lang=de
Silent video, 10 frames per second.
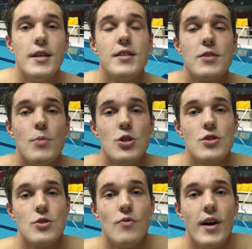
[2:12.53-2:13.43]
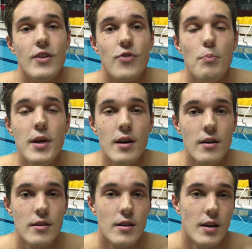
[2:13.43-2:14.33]
Das ist mal soweit von
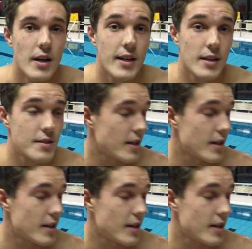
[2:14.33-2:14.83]
mir. Ich hatte